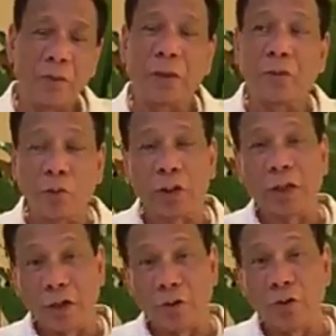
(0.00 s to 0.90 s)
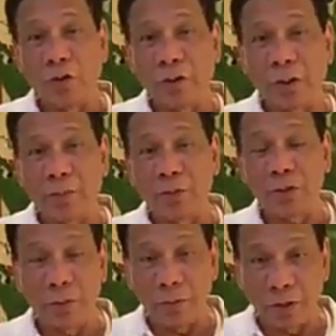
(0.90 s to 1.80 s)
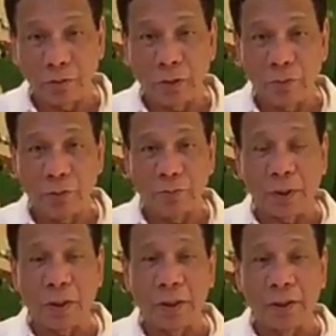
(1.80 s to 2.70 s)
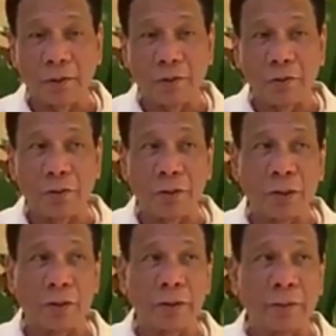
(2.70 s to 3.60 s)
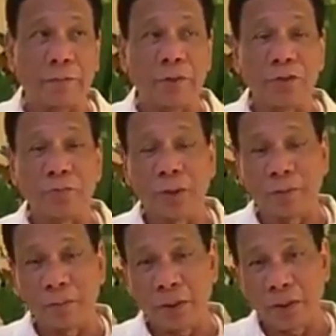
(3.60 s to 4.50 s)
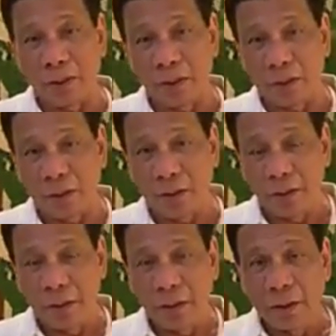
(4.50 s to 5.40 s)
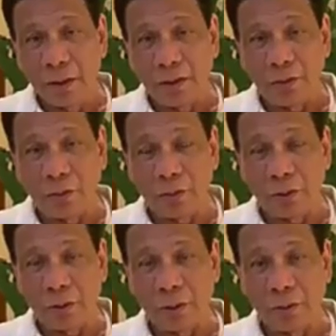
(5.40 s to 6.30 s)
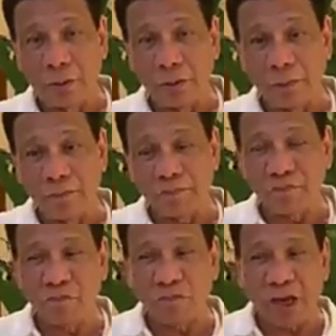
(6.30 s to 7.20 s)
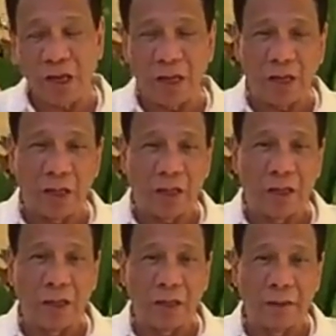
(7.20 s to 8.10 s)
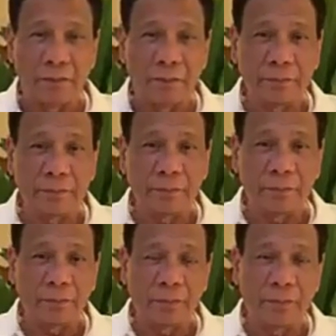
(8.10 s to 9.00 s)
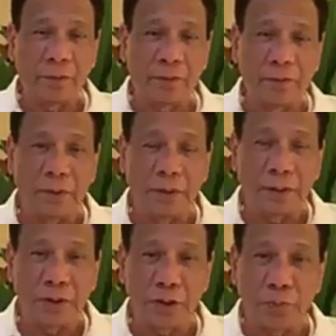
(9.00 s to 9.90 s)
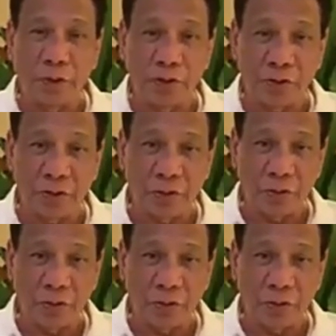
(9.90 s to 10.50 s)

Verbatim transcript: magwad ka noon, tapos gamitin mo yung pangalan ko, tapos may mga yung uh, mga speeches